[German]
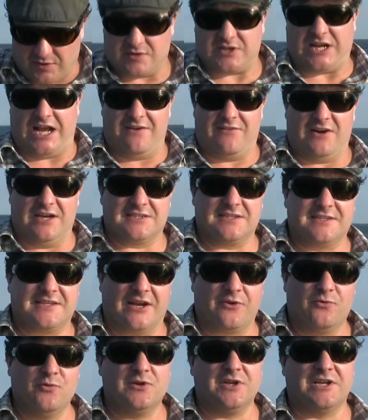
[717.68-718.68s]
Teilweise
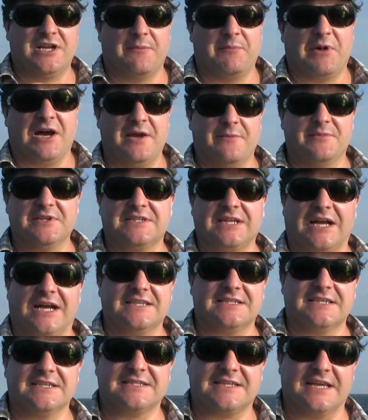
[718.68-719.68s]
sehr gute dabei, bis
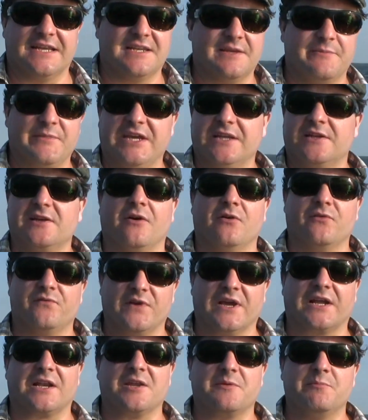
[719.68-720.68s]
30 cm und
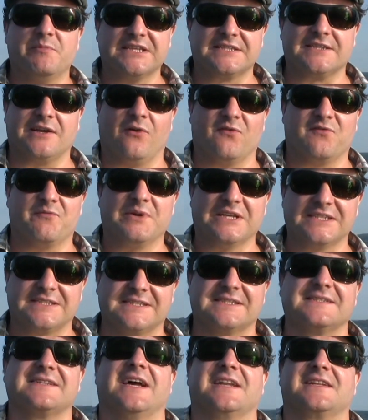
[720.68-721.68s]
wirklich bis auf
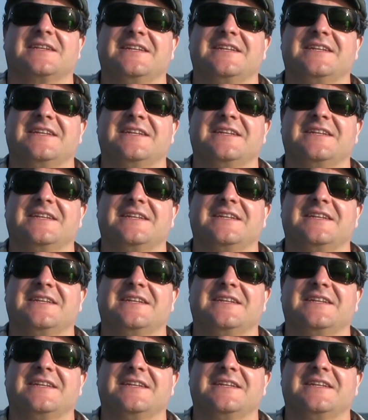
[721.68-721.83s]
Biss. Hat